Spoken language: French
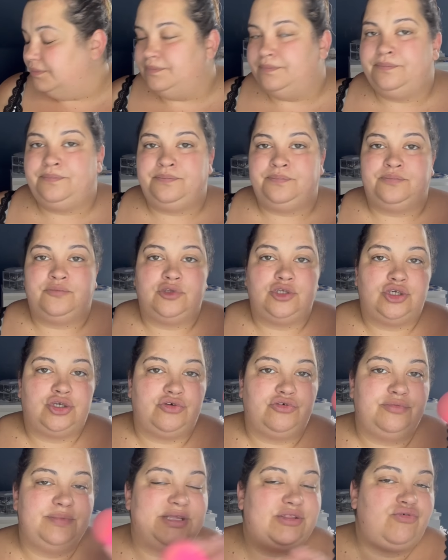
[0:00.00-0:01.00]
Je
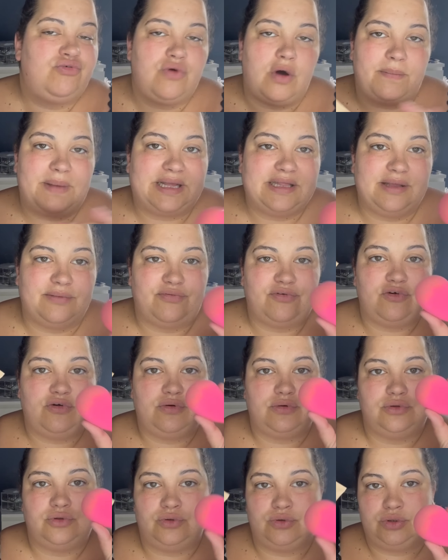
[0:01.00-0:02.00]
vous mets tout en barre
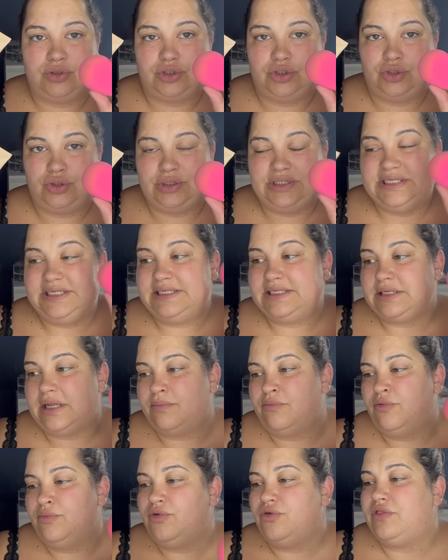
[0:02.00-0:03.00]
d'infos. Donc, j'utilise
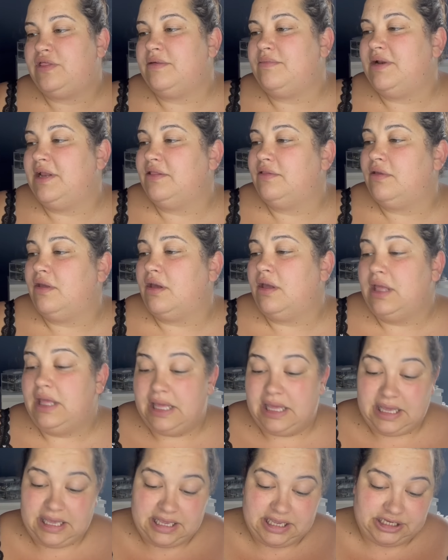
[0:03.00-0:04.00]
mon Beauty Blender
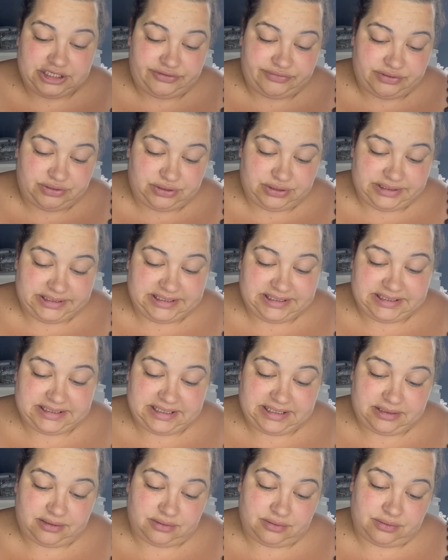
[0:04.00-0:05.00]
et je vais
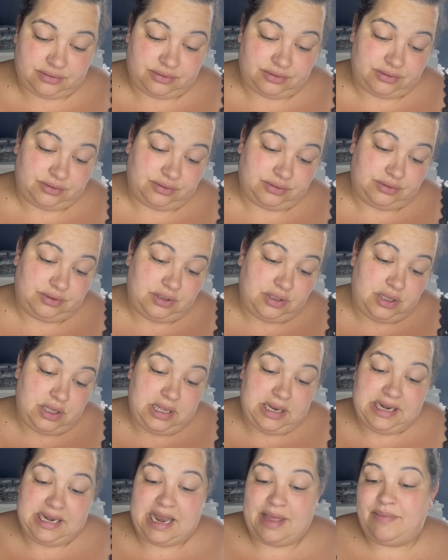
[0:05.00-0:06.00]
utiliser euh,
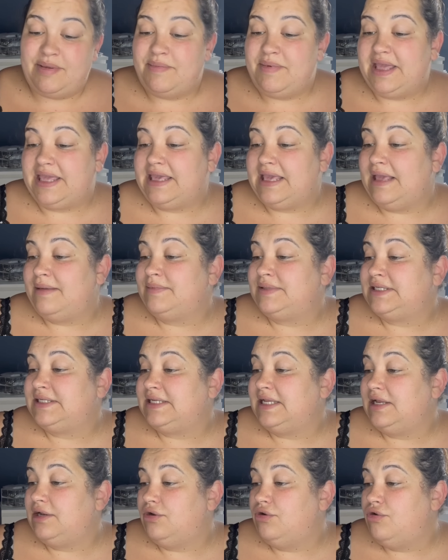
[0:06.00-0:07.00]
la bébé crème.
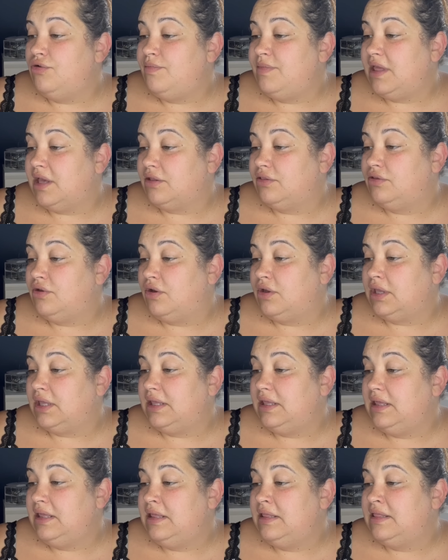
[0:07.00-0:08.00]
C'est Lumière d'Ocre
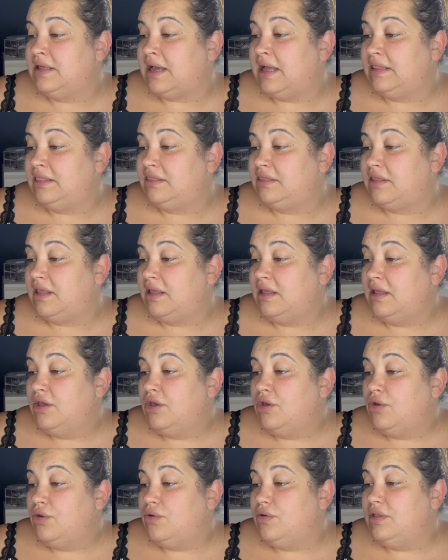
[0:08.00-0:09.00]
Hydrate
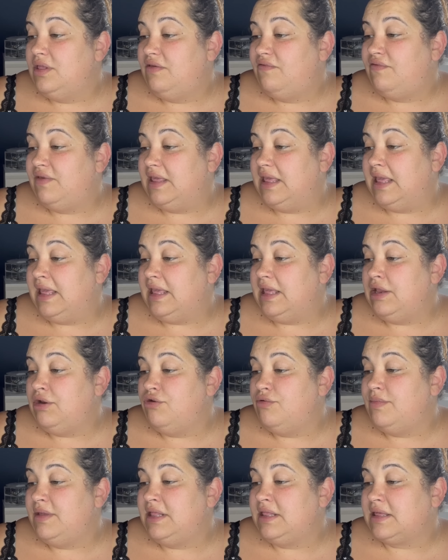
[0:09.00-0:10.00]
unifie et
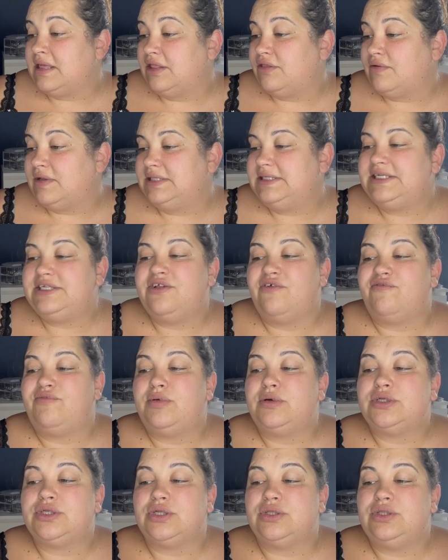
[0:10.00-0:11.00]
illumine,
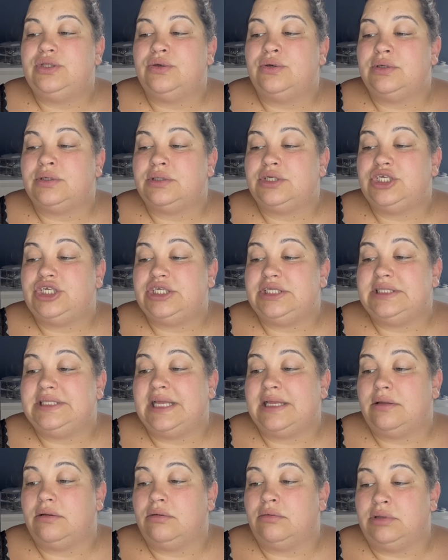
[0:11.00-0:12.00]
99%
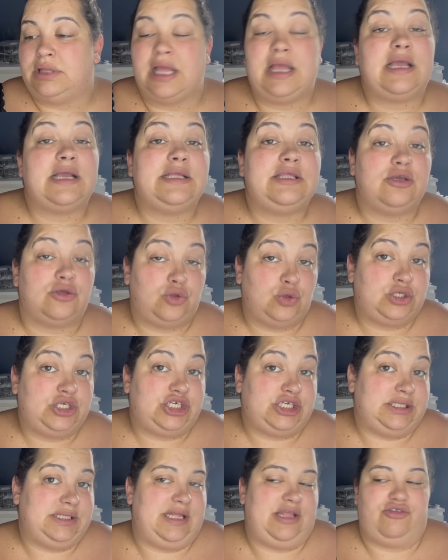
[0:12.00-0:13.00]
euh, d'ingrédients
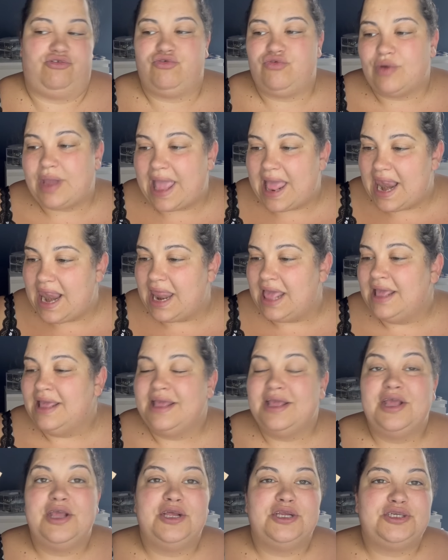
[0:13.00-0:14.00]
d'origine naturelle.
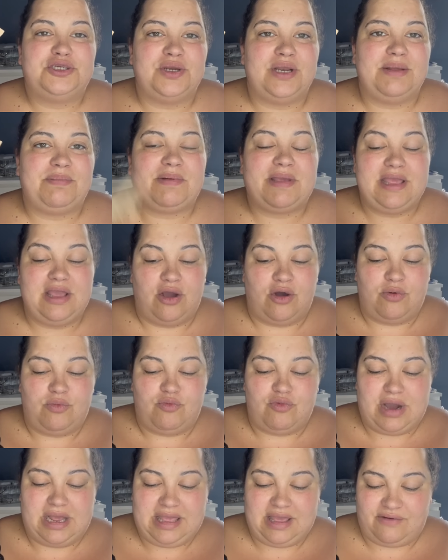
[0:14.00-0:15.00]
Je l'ai pris en
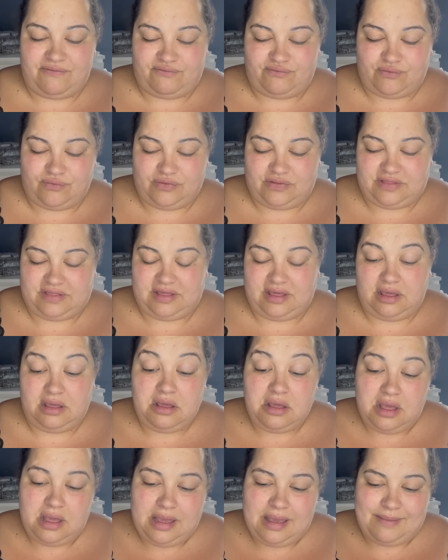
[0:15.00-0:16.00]
moyen foncé
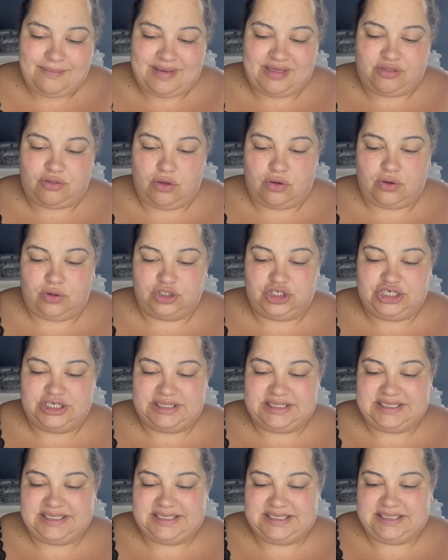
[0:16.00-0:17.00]
parce que quand j'ai
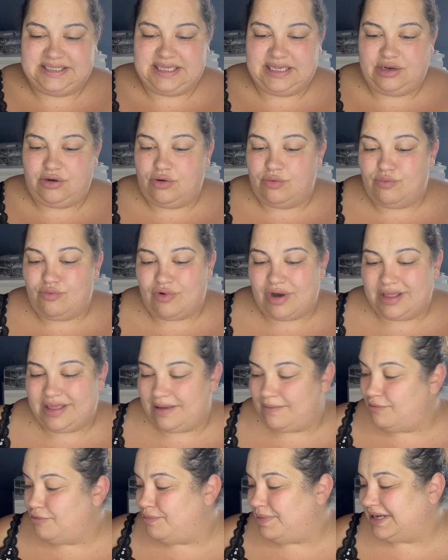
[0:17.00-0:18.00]
testé, le moyen
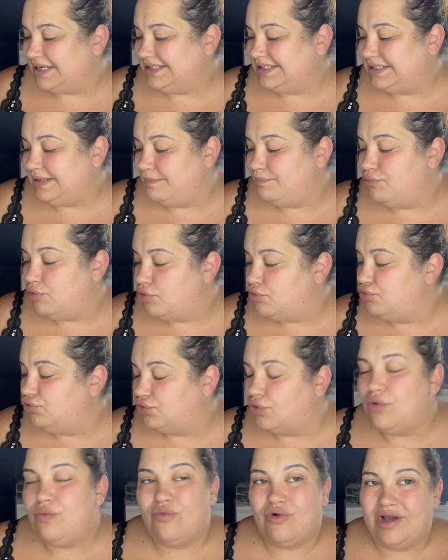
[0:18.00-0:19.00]
me paraissait beaucoup
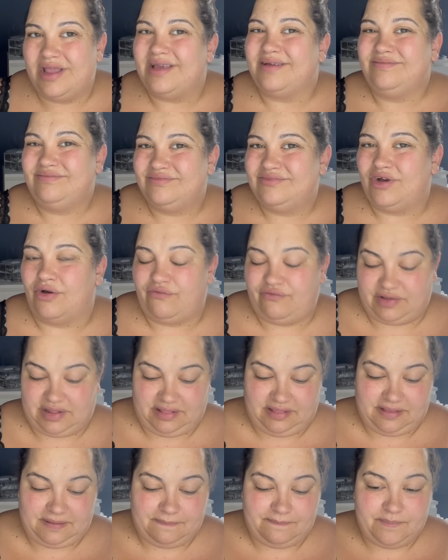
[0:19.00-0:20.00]
trop moyen en
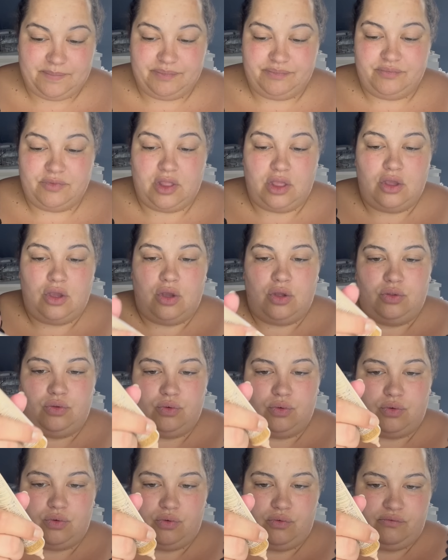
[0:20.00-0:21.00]
fait.
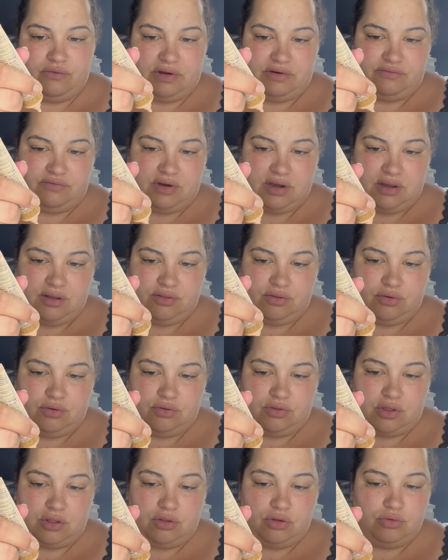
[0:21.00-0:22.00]
Donc on va voir ce que
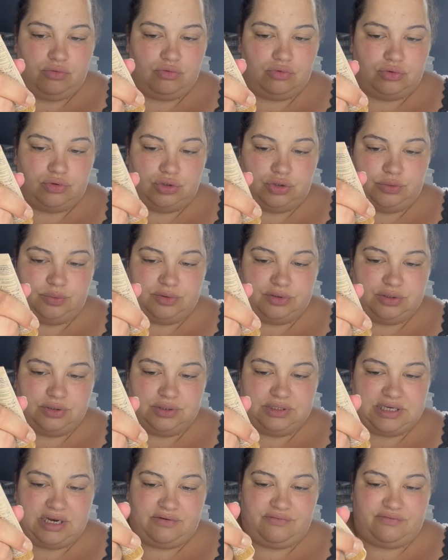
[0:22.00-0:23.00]
ça donne. Bon, je pense que
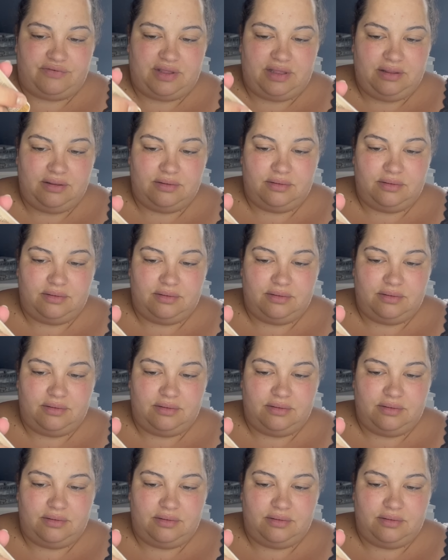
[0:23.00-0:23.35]
ça le fait.